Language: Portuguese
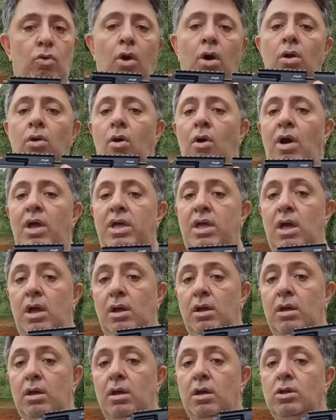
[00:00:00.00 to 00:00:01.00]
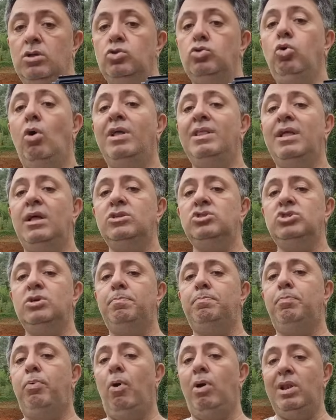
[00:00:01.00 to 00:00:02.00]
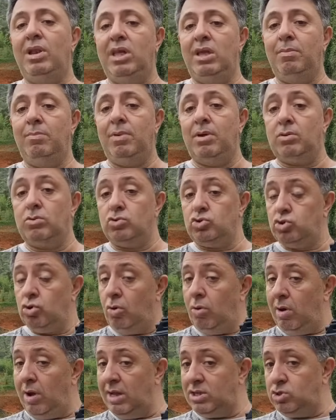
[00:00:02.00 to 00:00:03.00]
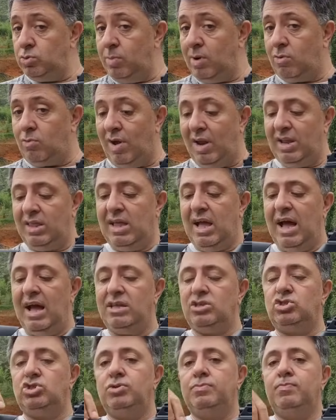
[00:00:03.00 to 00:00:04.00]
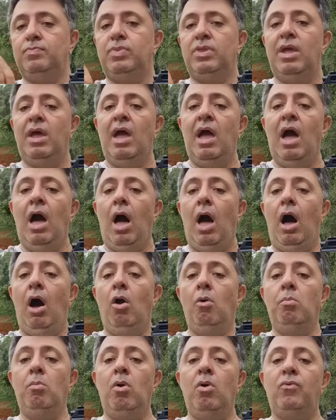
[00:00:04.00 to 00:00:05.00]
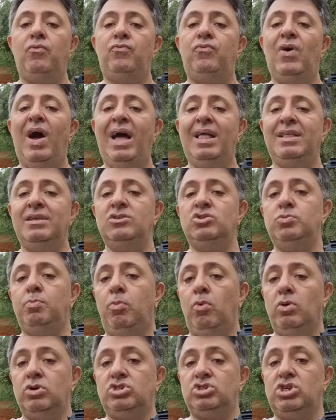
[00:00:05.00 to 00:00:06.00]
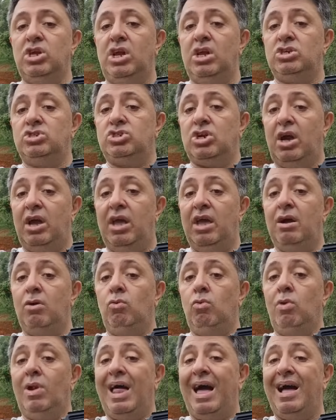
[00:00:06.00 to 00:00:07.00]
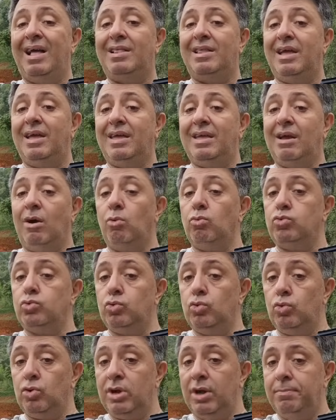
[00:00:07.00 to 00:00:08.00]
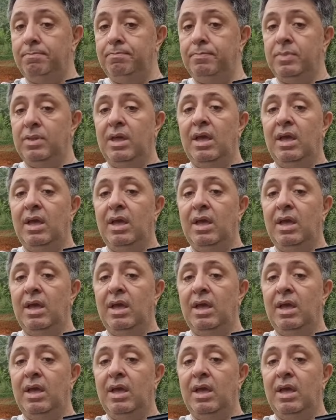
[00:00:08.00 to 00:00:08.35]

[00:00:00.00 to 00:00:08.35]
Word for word: coronha toda de polímero de ótima qualidade, almofada de bochecha regulada em altura,